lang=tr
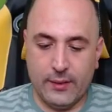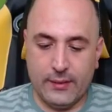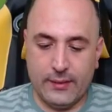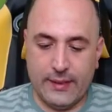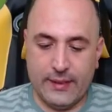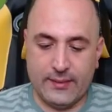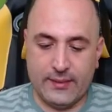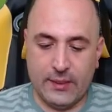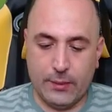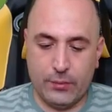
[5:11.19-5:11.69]

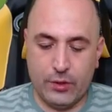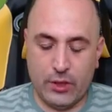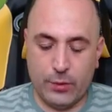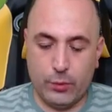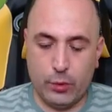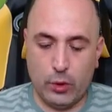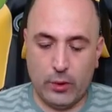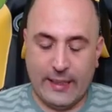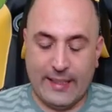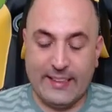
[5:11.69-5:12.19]
Neyse yapacak bir
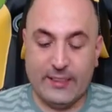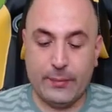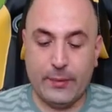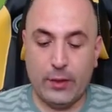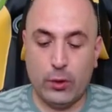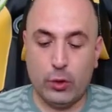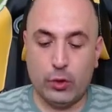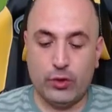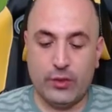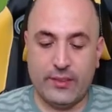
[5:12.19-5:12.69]
şey yok. Ezbere
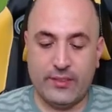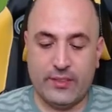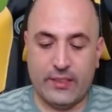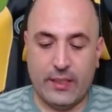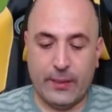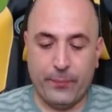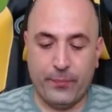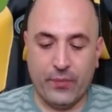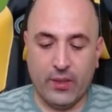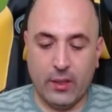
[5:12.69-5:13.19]
oynayacağız yine.